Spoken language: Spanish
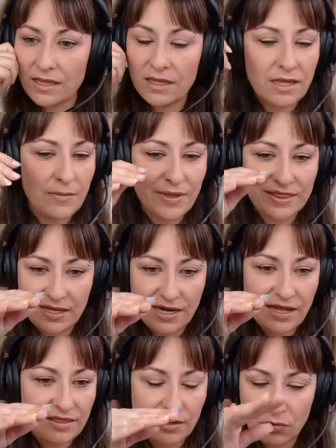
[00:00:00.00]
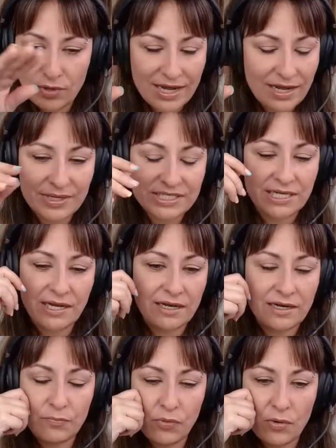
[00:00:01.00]
Y vecina, hicieron una escabechina
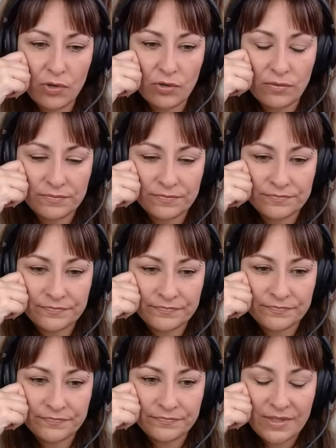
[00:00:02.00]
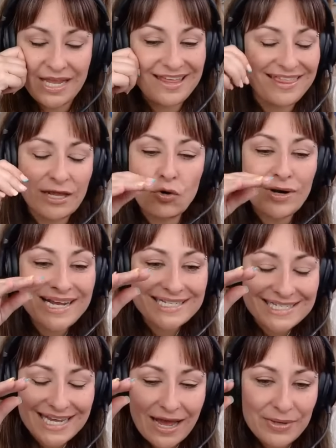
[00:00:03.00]
en el pueblo. Hicieron una
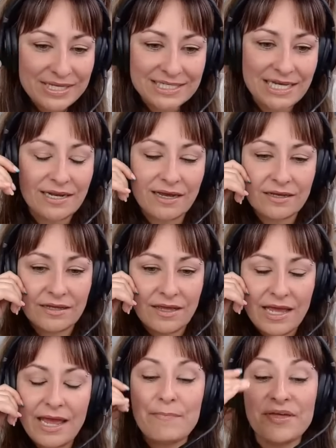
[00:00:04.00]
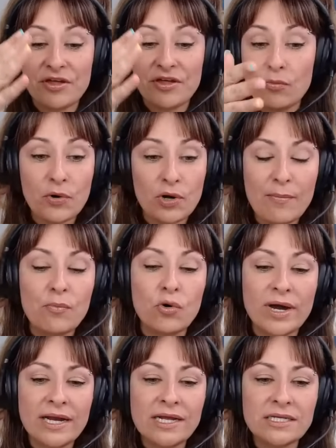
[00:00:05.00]
escabechina. Empezaron por las
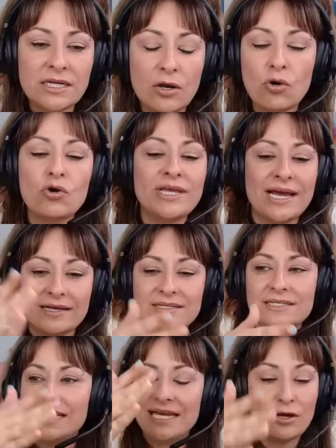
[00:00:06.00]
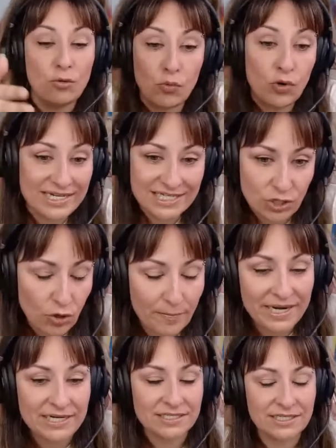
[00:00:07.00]
mujeres, luego ya siguieron mujeres y
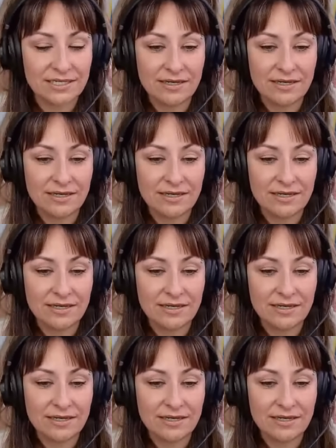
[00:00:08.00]
hombres.